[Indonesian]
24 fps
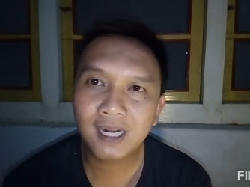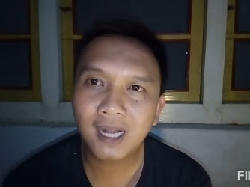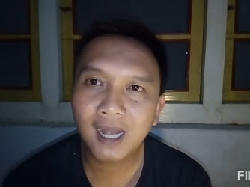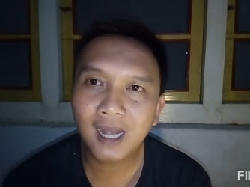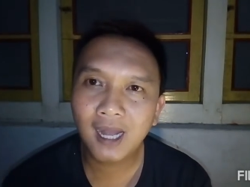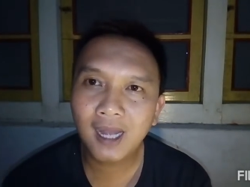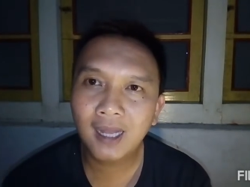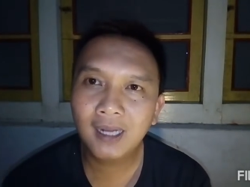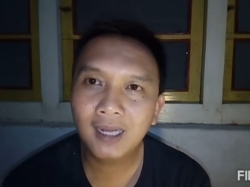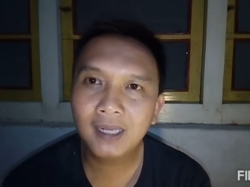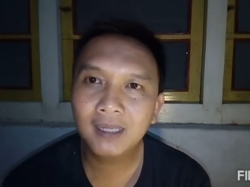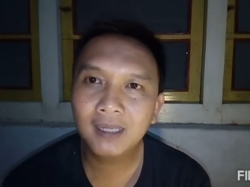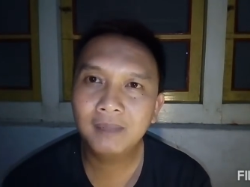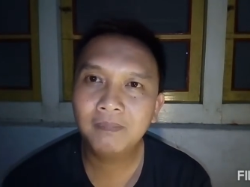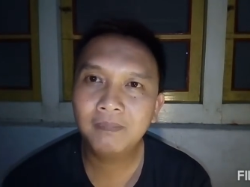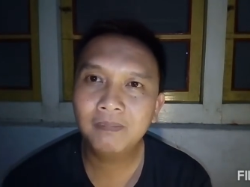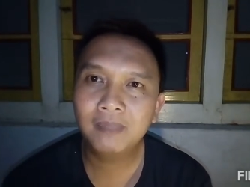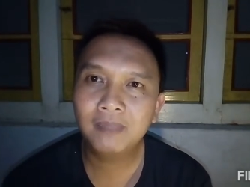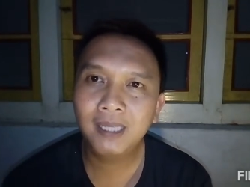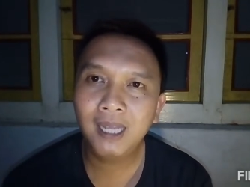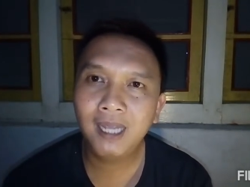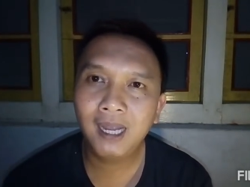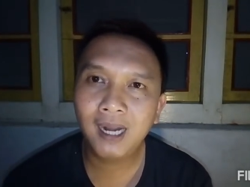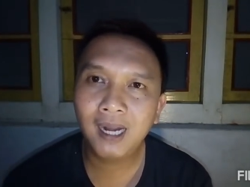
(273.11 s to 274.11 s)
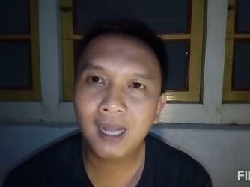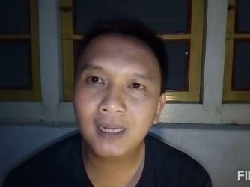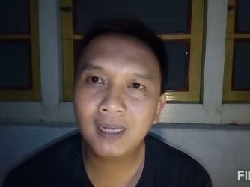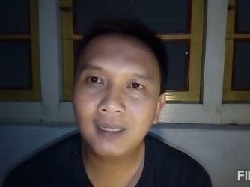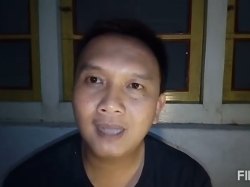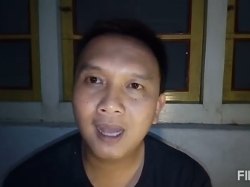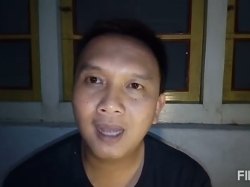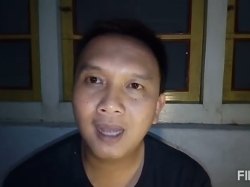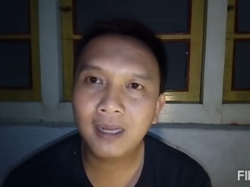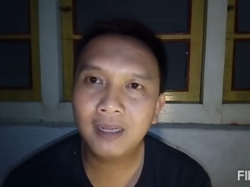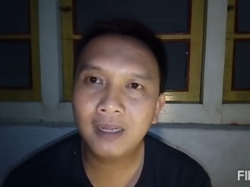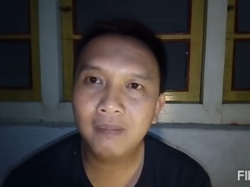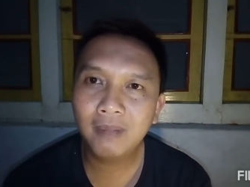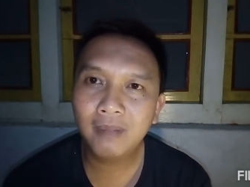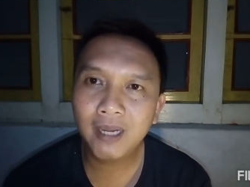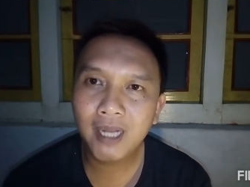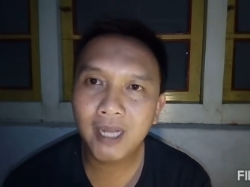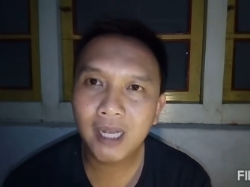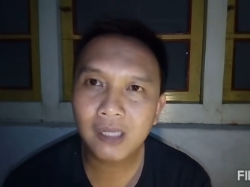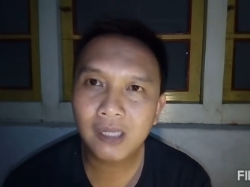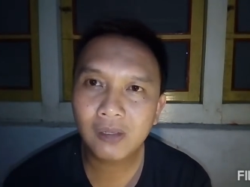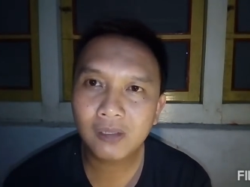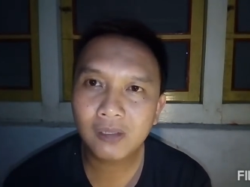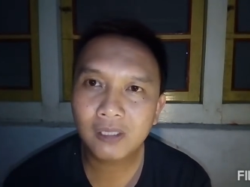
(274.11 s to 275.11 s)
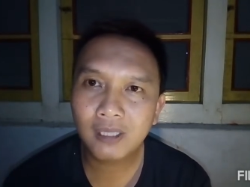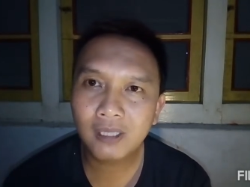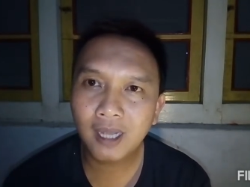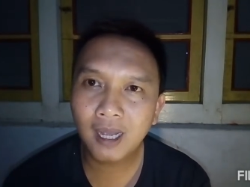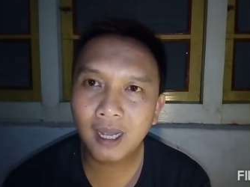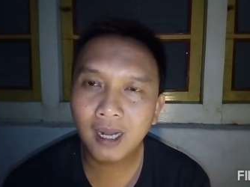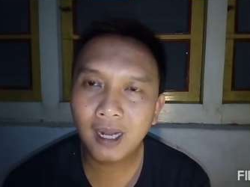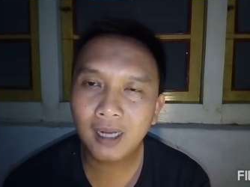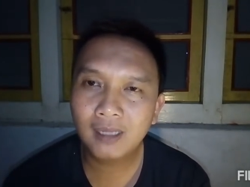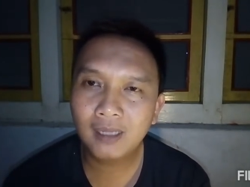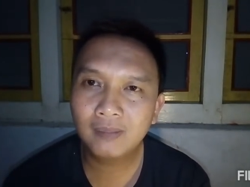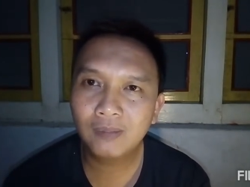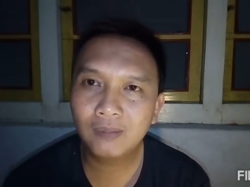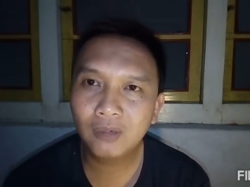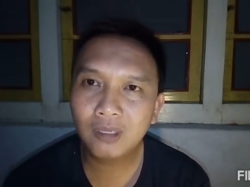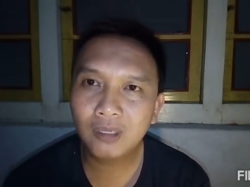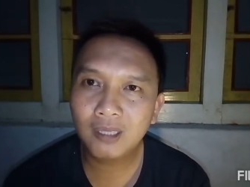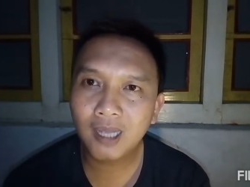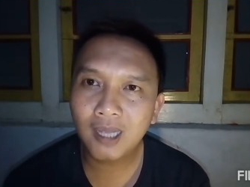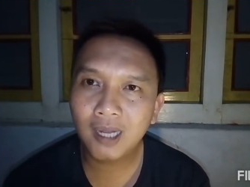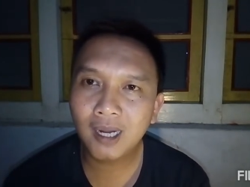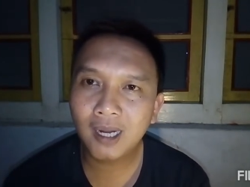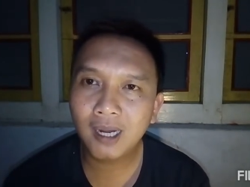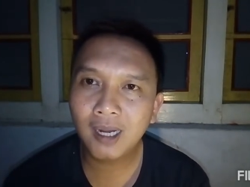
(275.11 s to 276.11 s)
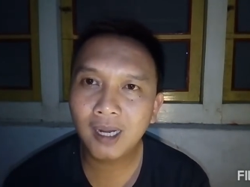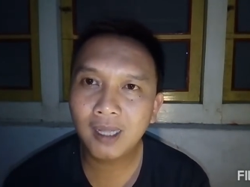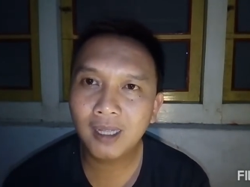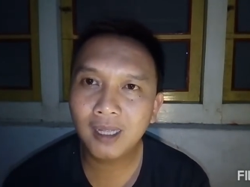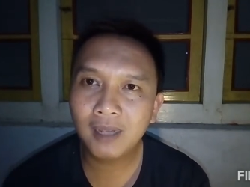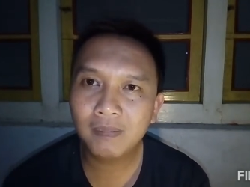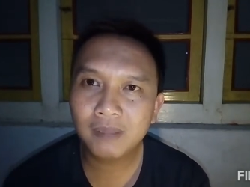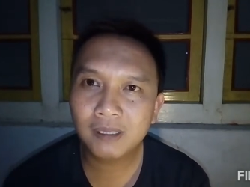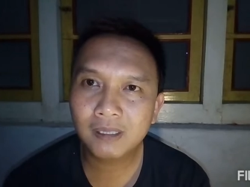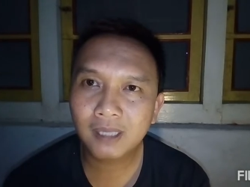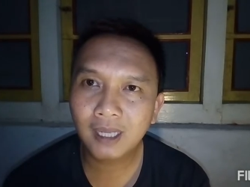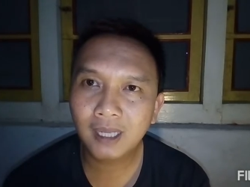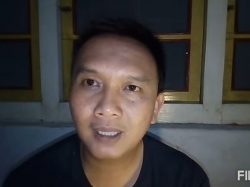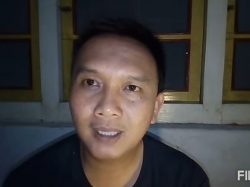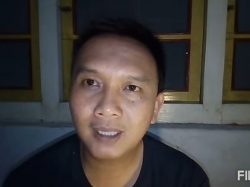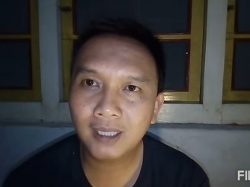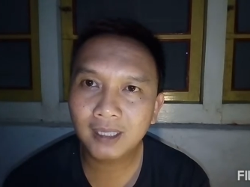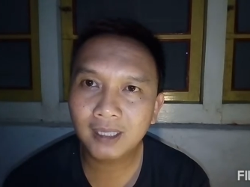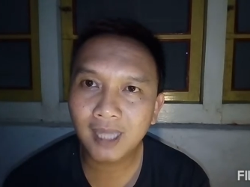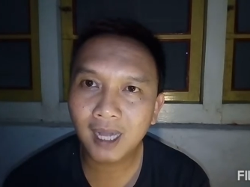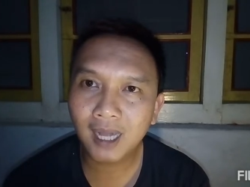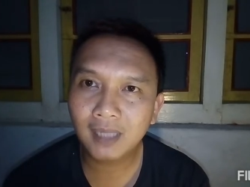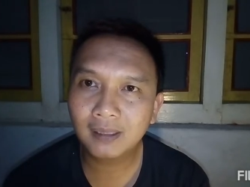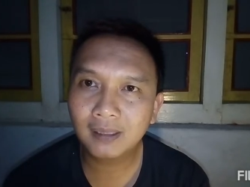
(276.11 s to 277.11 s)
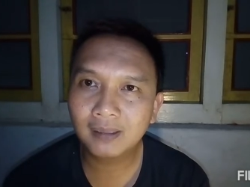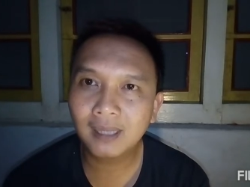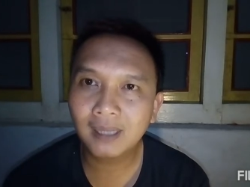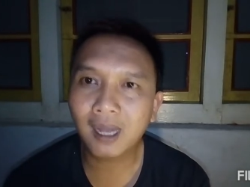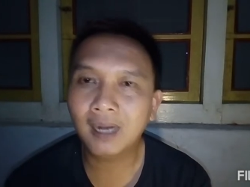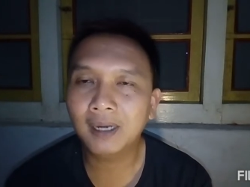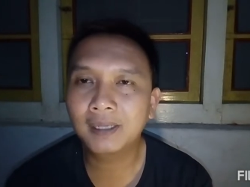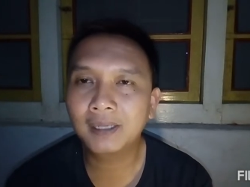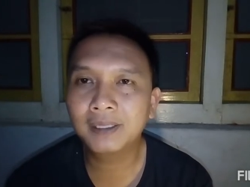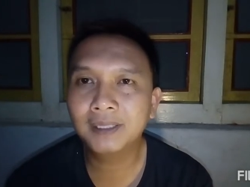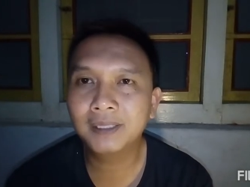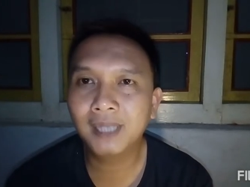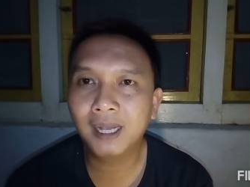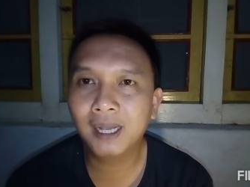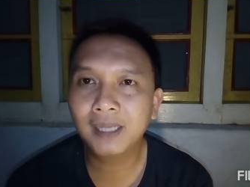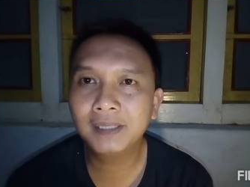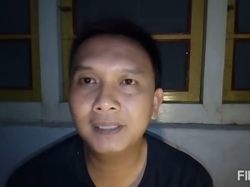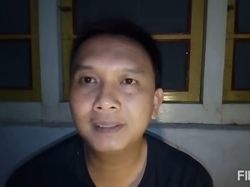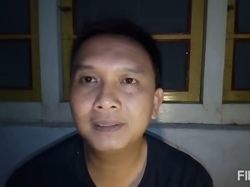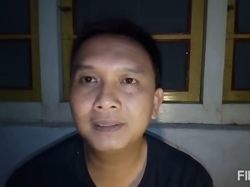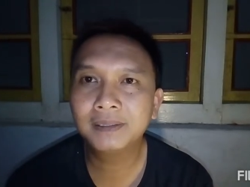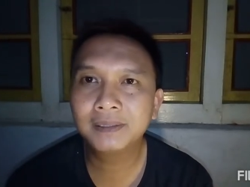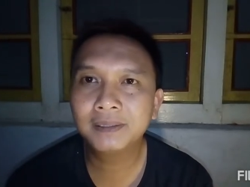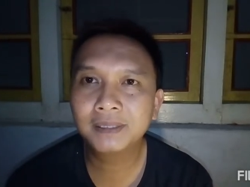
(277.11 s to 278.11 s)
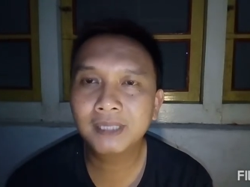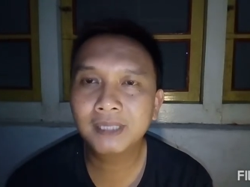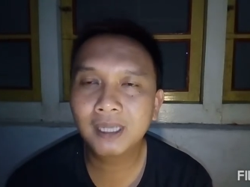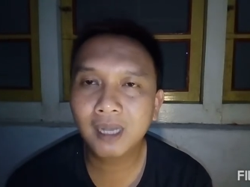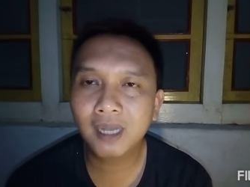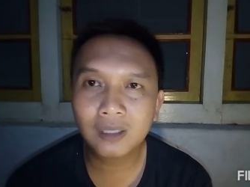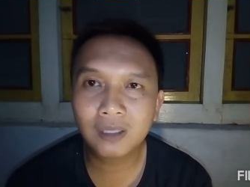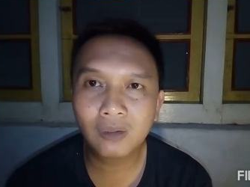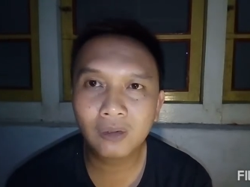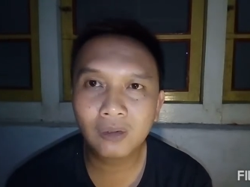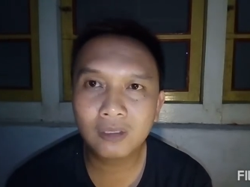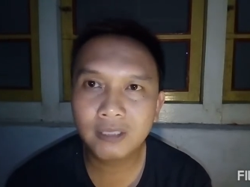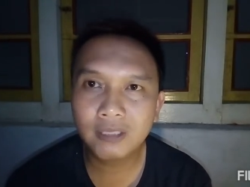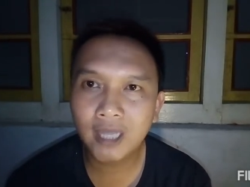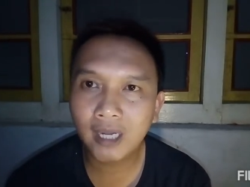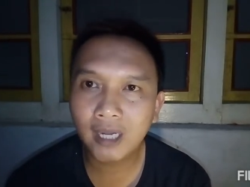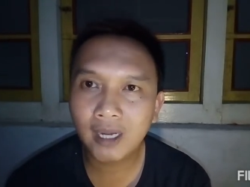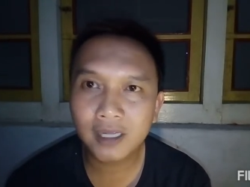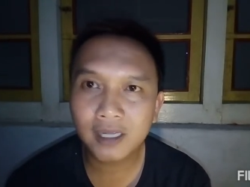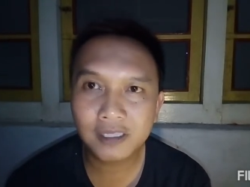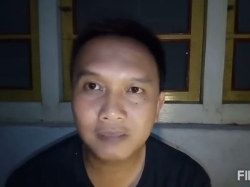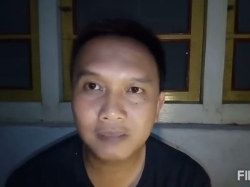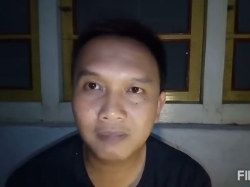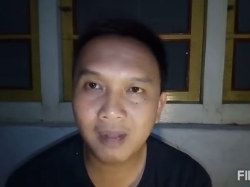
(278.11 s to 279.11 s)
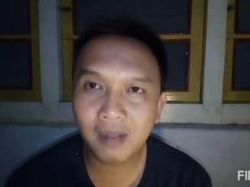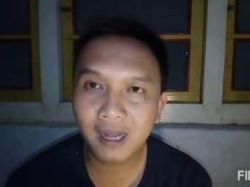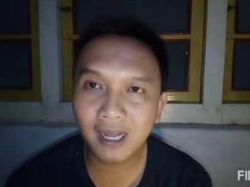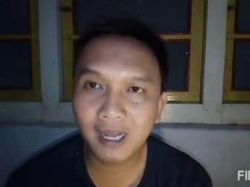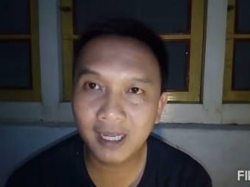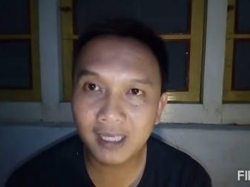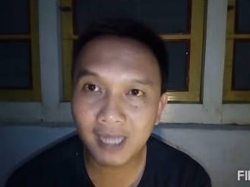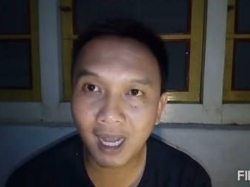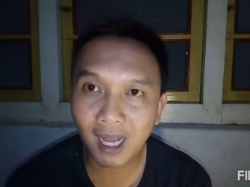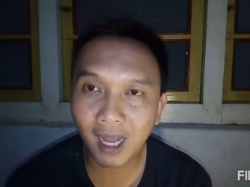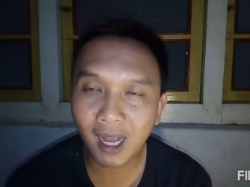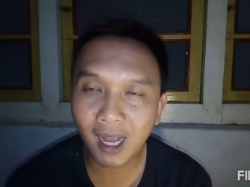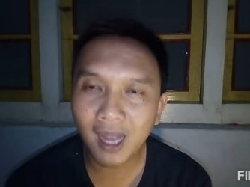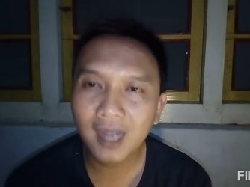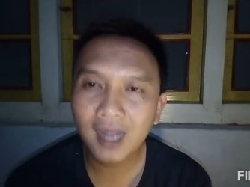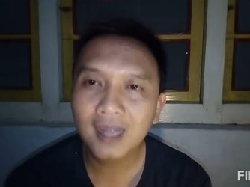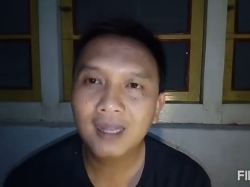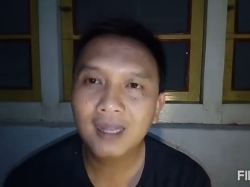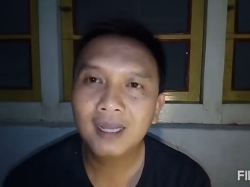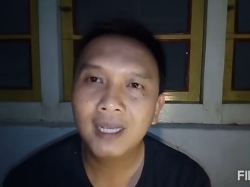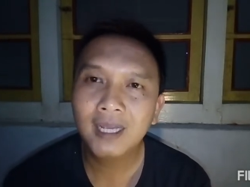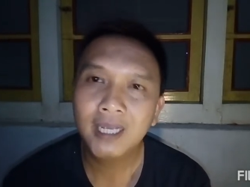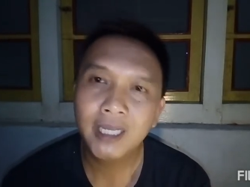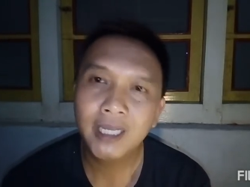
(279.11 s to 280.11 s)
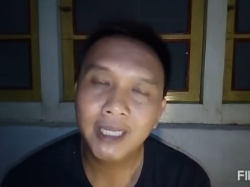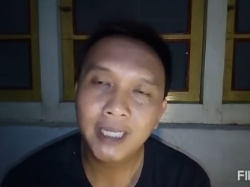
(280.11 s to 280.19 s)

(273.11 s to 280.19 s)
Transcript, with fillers: pasarkan, iklankan di media sosial, kemudian ada yang pesan kita antar ya dengan Gojek dan sebagainya.